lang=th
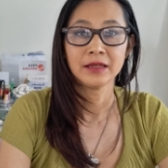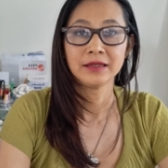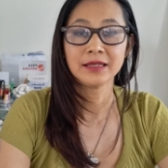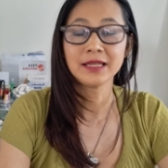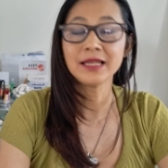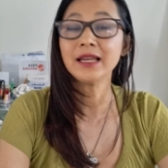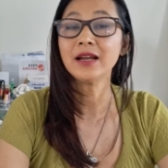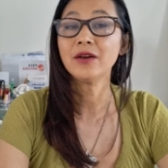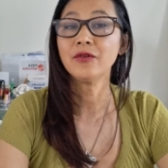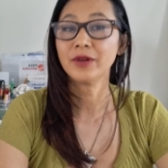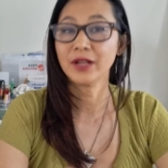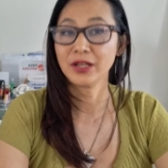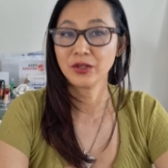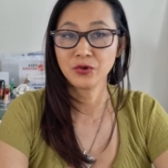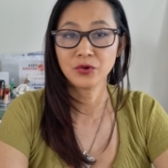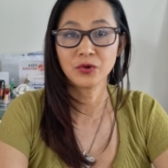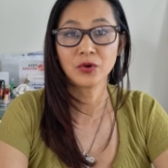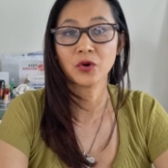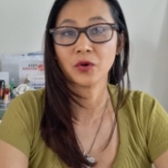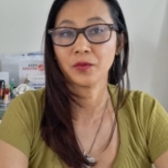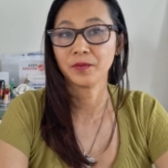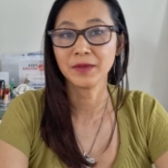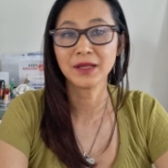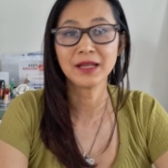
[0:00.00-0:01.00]
เที่ยวในยุ
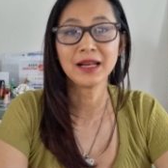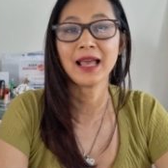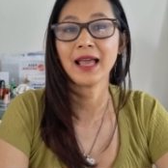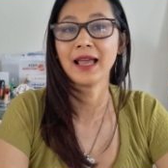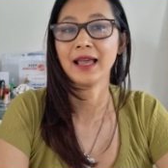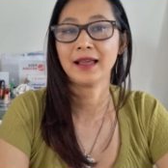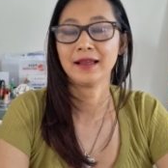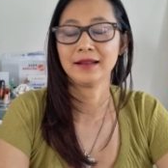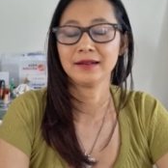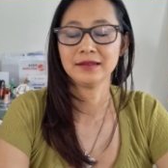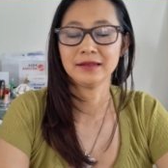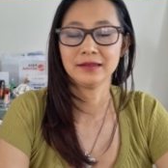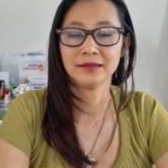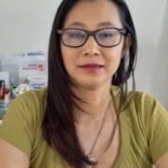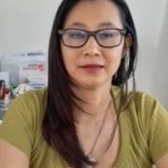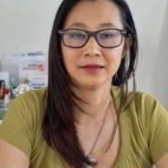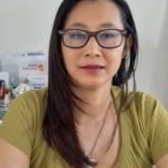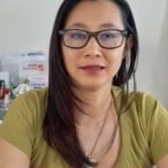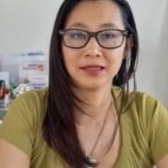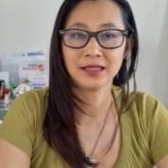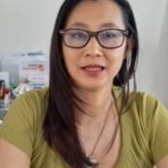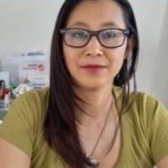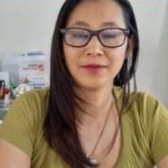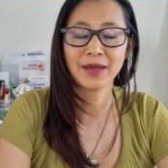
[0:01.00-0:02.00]
โรปนี่แหละ
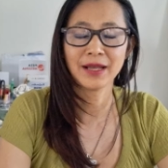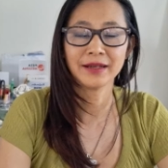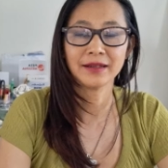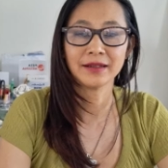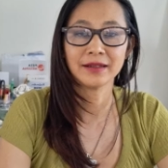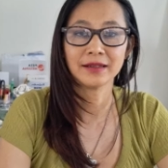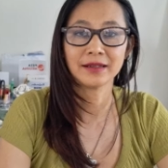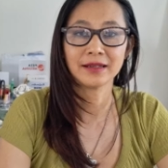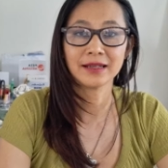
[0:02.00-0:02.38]
ที่มัน